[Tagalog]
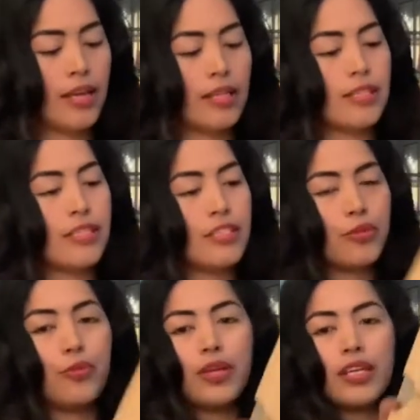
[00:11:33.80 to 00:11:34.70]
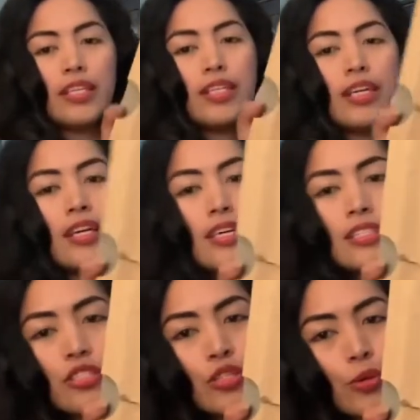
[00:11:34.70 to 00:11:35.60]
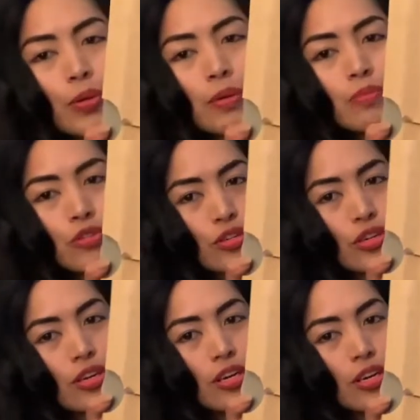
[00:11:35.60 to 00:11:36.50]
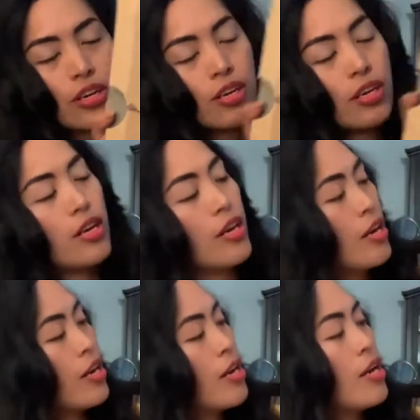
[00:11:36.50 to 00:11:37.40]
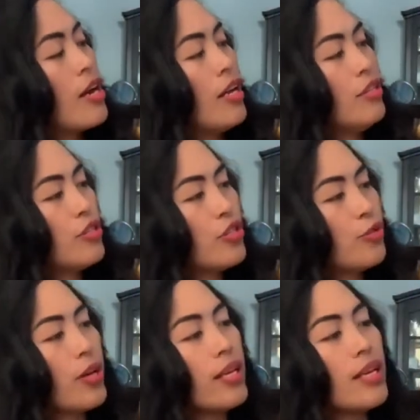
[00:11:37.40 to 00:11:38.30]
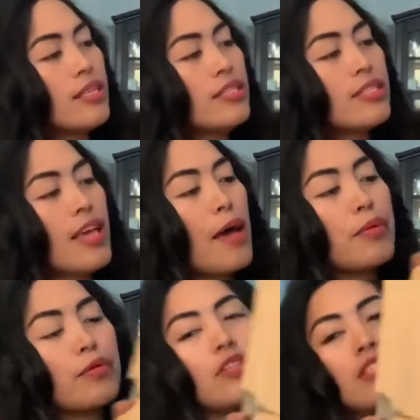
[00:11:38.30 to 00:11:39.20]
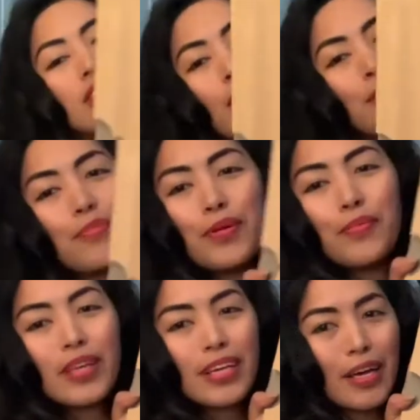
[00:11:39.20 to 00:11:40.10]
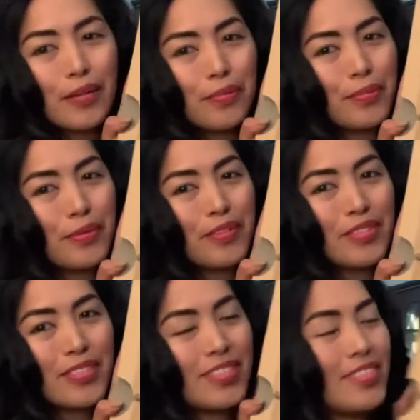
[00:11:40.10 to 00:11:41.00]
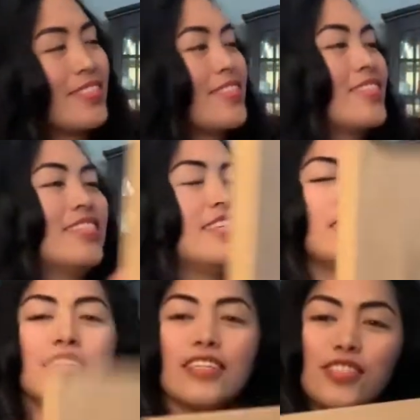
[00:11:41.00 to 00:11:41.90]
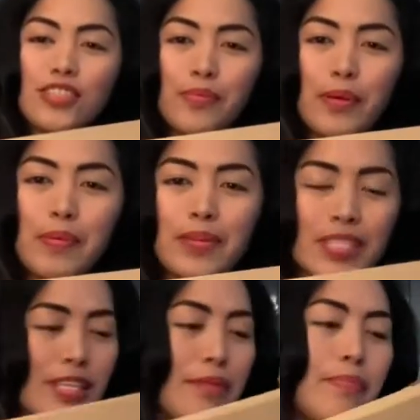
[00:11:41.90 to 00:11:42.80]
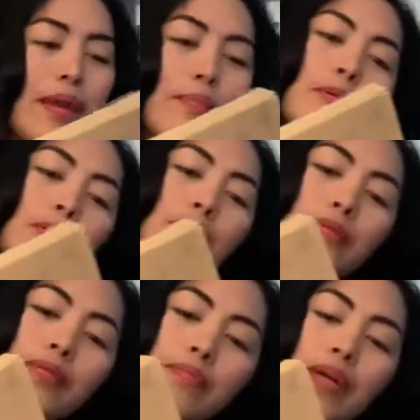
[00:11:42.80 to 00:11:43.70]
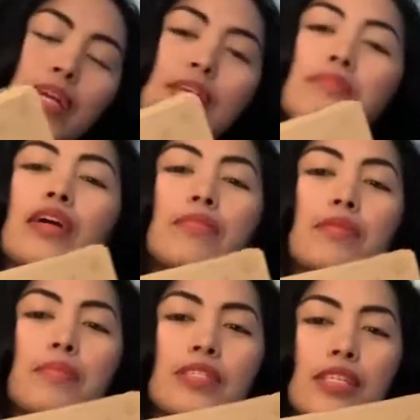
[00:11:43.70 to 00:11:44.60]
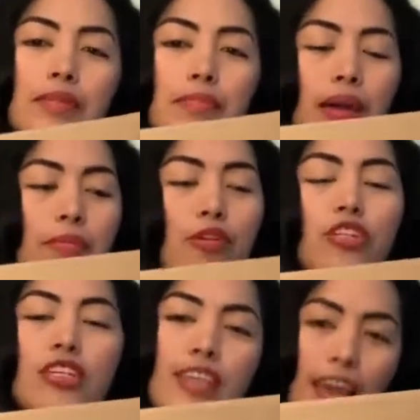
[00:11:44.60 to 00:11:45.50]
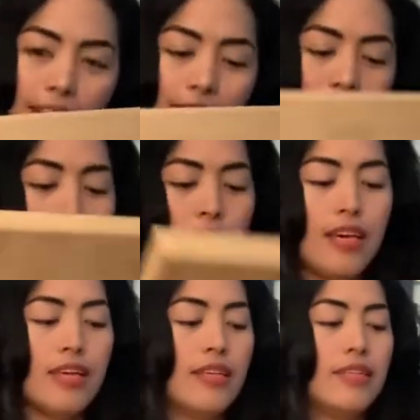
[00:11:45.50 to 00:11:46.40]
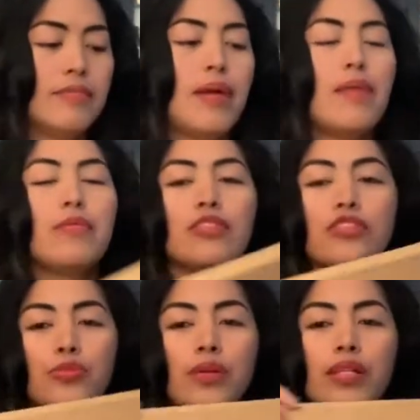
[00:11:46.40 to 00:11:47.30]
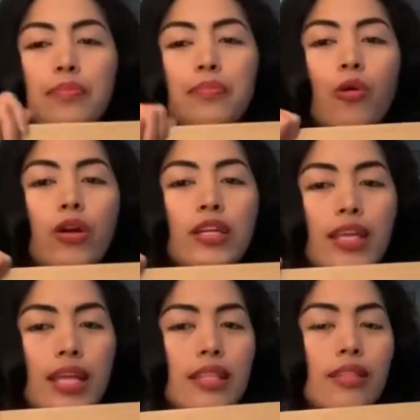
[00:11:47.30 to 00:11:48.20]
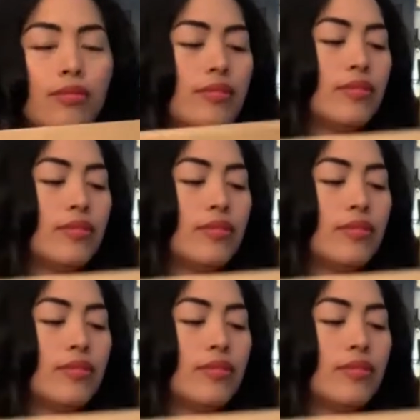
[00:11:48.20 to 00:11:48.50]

This is Red Scripture. Illustrated summaries of biblical books. Gusto niyo ba magbasa ng Bible? Mahilig ba kayo magbasa ng Bible? Yes. Bible is really important, no?